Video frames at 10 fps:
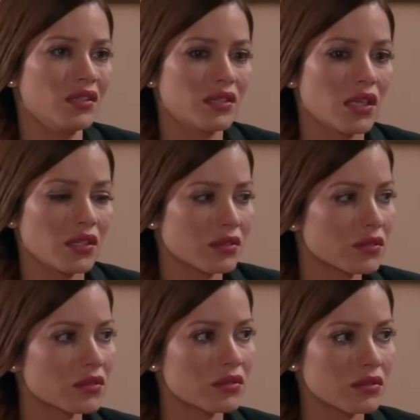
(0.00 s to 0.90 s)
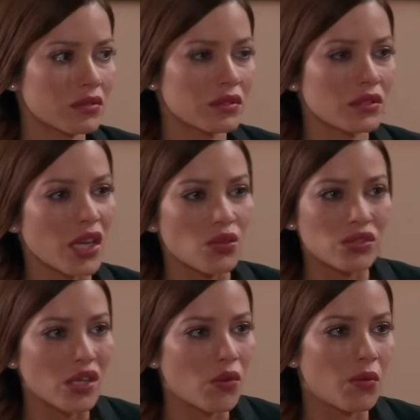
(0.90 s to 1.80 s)
Es que ya no
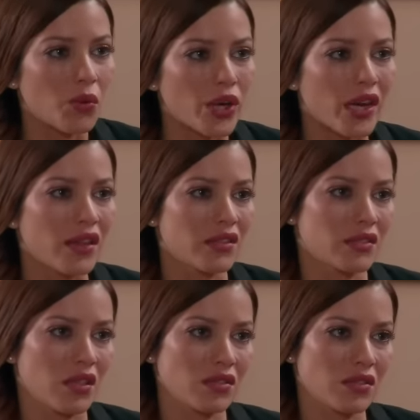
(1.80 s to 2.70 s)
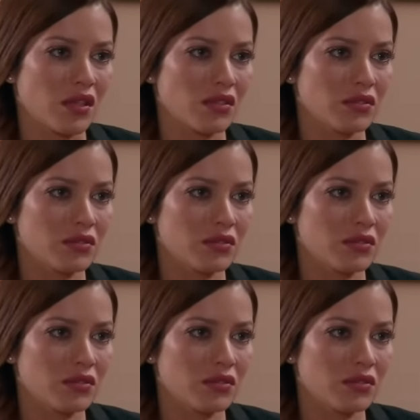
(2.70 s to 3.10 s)
sé cómo ponerle distancia.